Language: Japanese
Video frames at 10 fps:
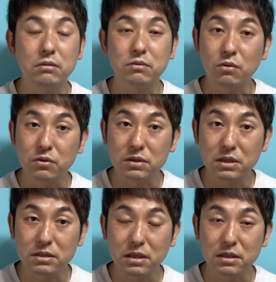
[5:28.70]
男の
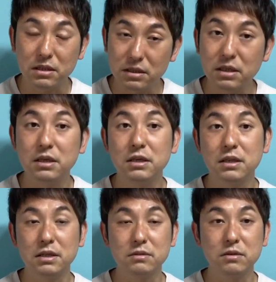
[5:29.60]
先生方にはぜひ言い
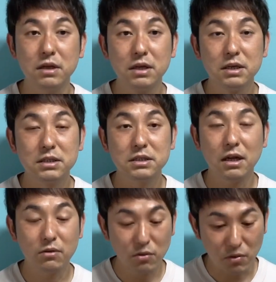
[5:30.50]
たいですね
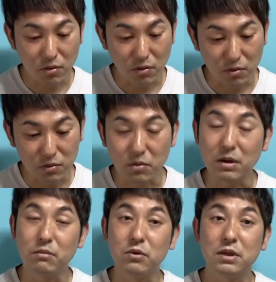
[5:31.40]
下心をどう
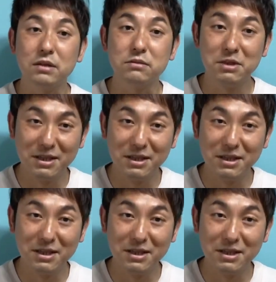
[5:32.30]
か持たずに